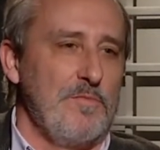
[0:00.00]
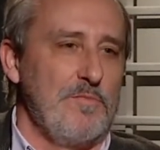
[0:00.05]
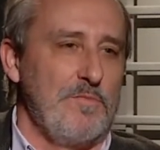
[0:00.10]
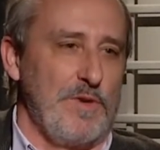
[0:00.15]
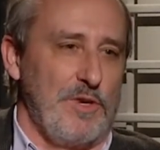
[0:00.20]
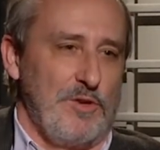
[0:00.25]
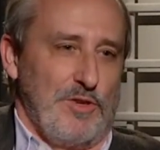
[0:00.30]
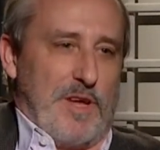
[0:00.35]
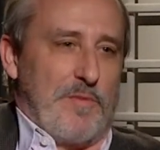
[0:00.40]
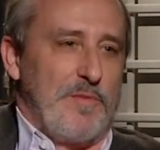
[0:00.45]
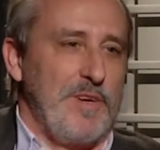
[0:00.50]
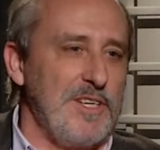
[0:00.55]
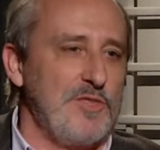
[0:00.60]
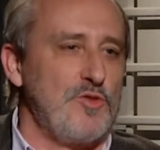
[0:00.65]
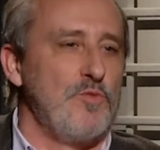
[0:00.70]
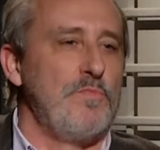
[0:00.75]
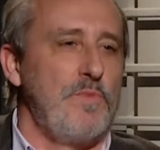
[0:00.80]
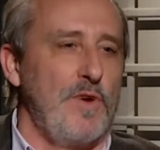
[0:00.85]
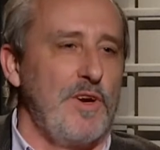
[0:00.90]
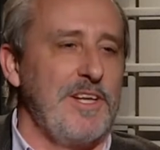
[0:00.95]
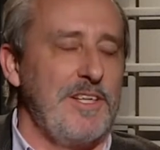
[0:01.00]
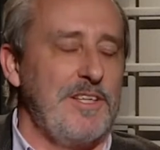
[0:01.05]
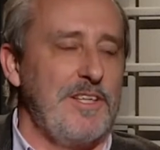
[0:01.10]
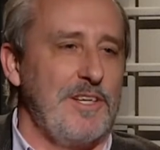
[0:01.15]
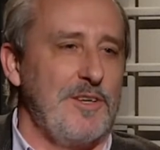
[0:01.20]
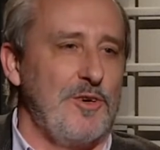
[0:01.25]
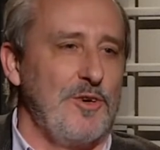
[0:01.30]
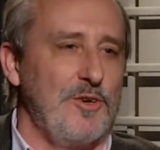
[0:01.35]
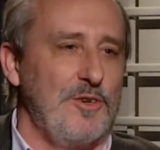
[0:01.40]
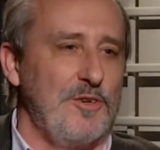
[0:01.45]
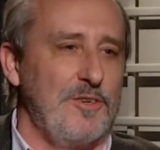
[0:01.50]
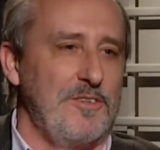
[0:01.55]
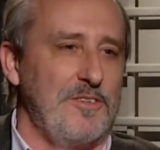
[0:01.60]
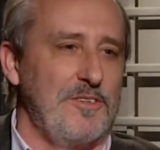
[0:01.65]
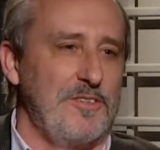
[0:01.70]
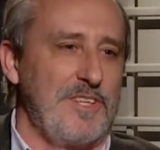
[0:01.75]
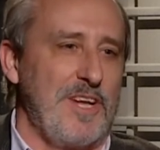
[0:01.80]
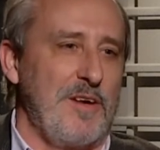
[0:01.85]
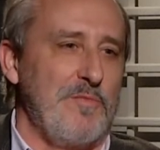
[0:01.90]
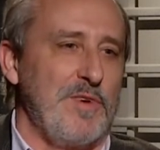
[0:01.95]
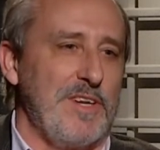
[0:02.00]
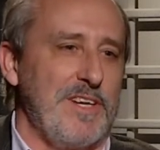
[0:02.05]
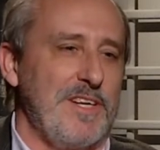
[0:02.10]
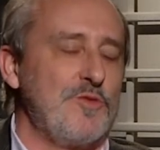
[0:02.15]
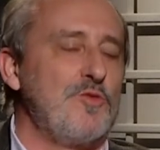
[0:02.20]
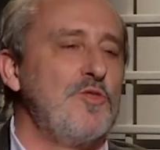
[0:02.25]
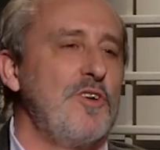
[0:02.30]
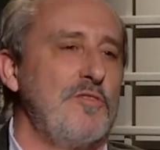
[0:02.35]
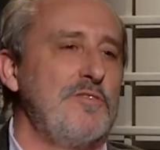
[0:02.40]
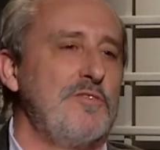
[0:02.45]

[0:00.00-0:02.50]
pero también es un político, también es un,